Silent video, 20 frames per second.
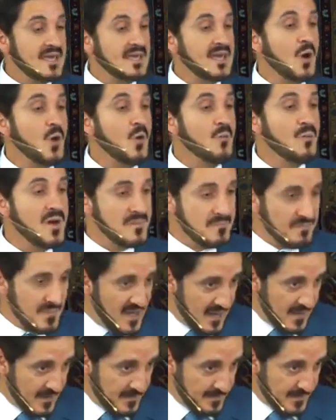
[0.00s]
يوما
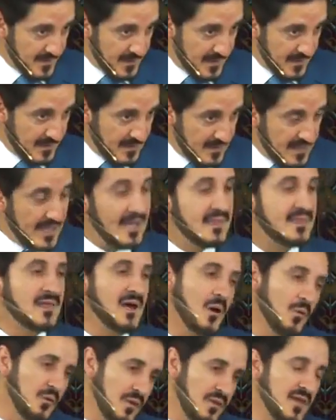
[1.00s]
ما آه
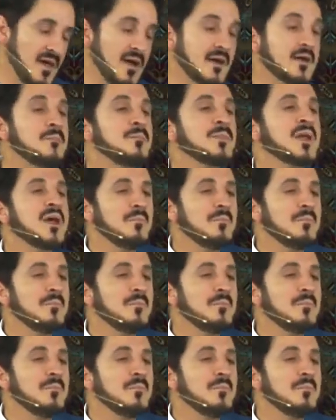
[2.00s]
لهذا أو لذاك